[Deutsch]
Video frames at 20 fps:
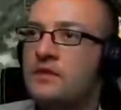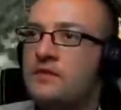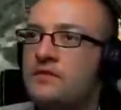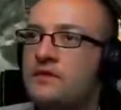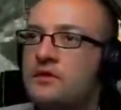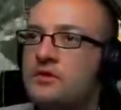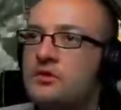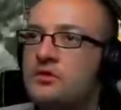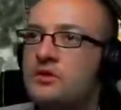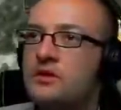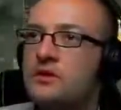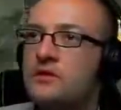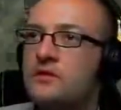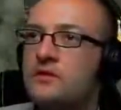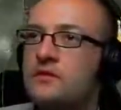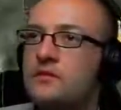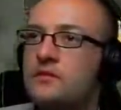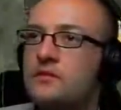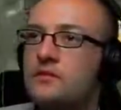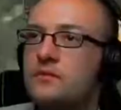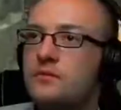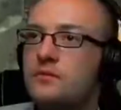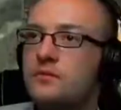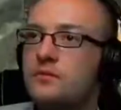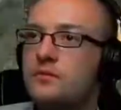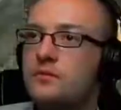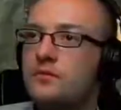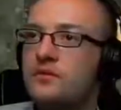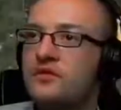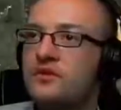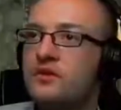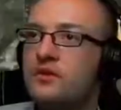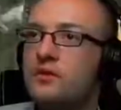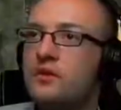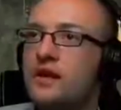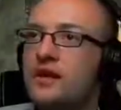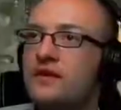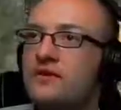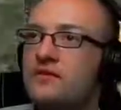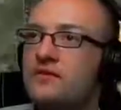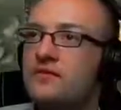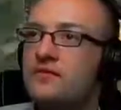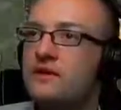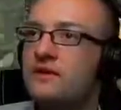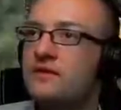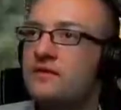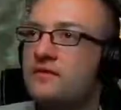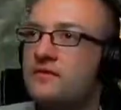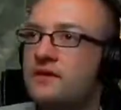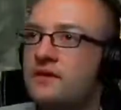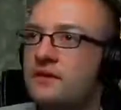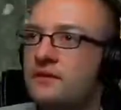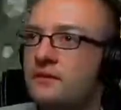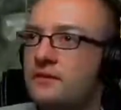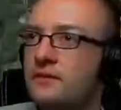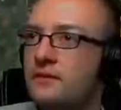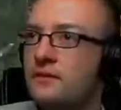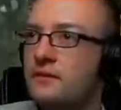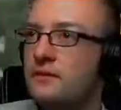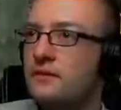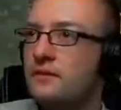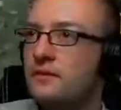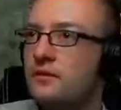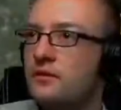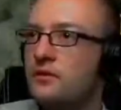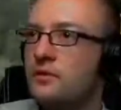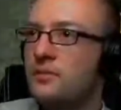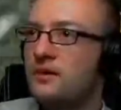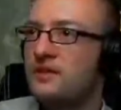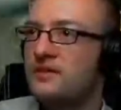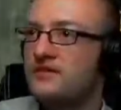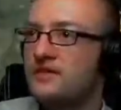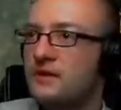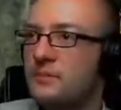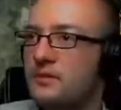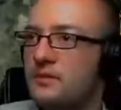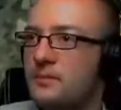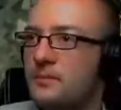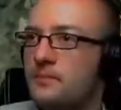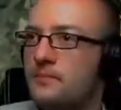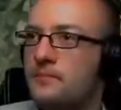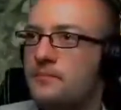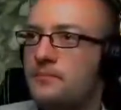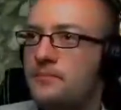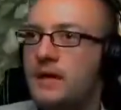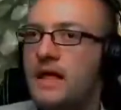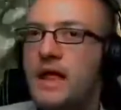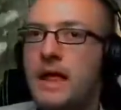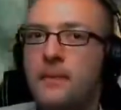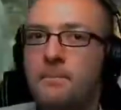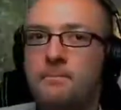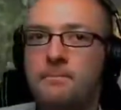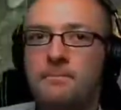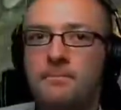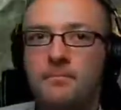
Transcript: Wenn schon, dann muss der gute Eisenpfeil sein. Komm, Backstep. Bam!